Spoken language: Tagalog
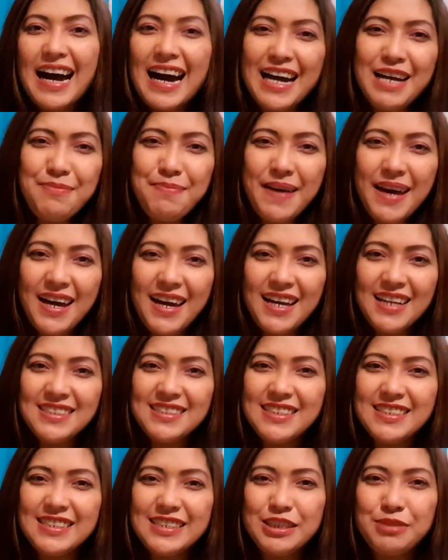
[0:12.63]
Hi, best!
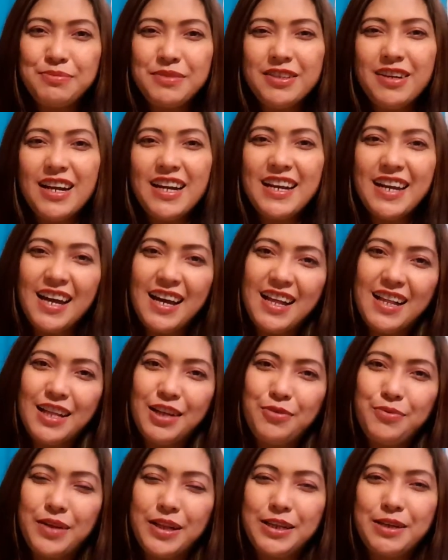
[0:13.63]
This is me, Raquel,
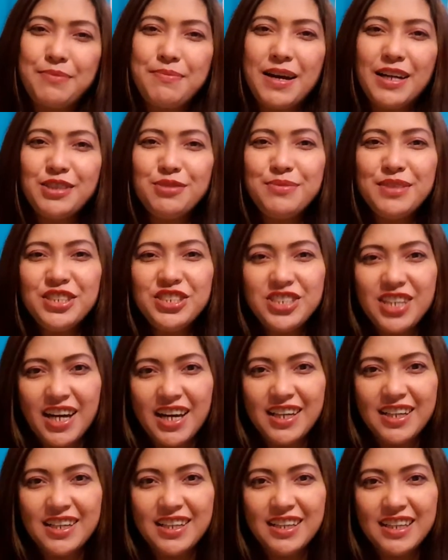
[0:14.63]
and welcome back to my
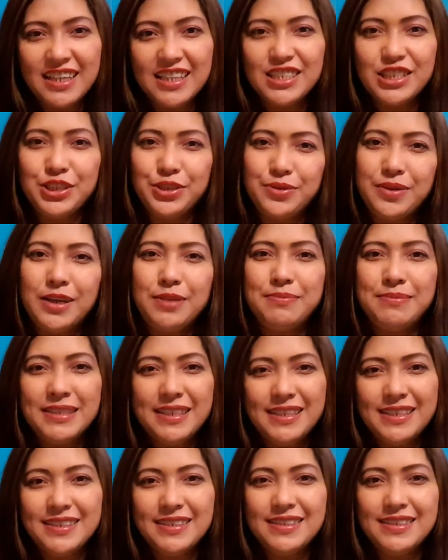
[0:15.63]
channel. It's you and
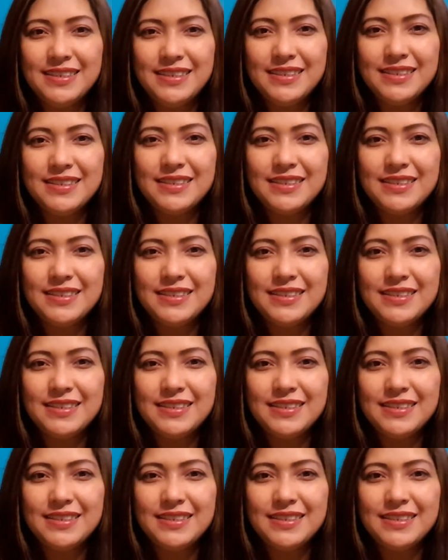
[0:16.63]
me.